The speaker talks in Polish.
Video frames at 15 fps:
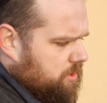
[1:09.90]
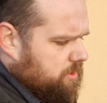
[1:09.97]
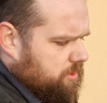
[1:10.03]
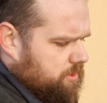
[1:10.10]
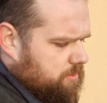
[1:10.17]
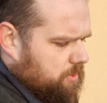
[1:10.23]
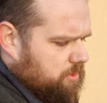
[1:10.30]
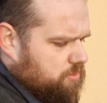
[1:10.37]

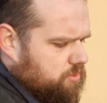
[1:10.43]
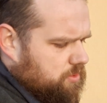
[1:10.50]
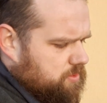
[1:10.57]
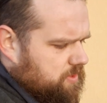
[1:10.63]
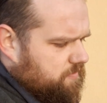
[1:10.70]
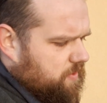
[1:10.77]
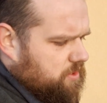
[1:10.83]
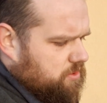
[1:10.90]
e, ma dużą
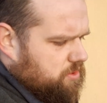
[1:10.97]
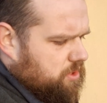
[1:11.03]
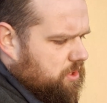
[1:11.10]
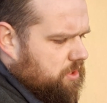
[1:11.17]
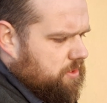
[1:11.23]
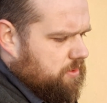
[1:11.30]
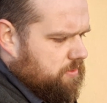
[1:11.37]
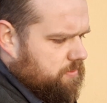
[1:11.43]
zawartość
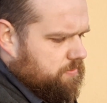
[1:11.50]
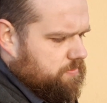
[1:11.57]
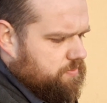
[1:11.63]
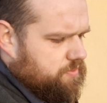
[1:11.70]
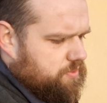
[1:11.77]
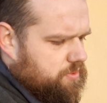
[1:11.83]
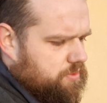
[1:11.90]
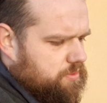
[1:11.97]

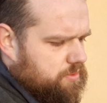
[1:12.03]
mm,